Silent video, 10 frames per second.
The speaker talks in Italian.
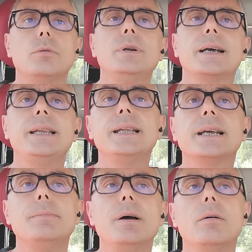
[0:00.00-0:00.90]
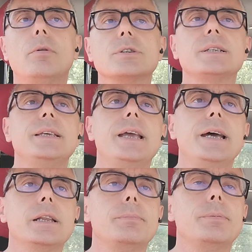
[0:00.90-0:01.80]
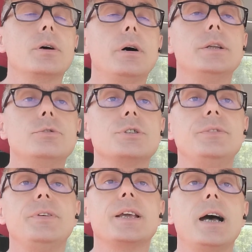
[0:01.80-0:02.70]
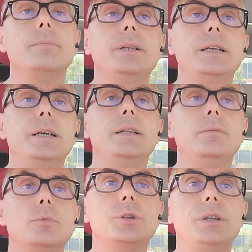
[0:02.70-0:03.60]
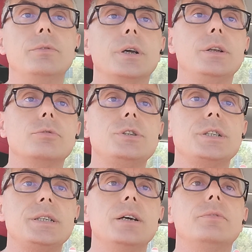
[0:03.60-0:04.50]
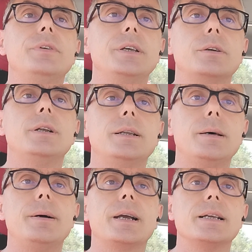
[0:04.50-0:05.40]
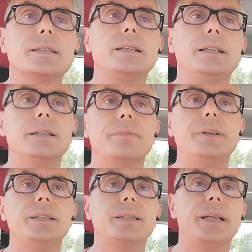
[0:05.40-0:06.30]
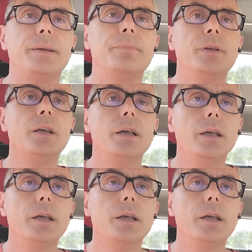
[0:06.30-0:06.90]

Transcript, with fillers: Una critica l'abbiamo mossa ieri, però è giustificabile il motivo che non ci sia, ovvero la mancanza dell'Under 23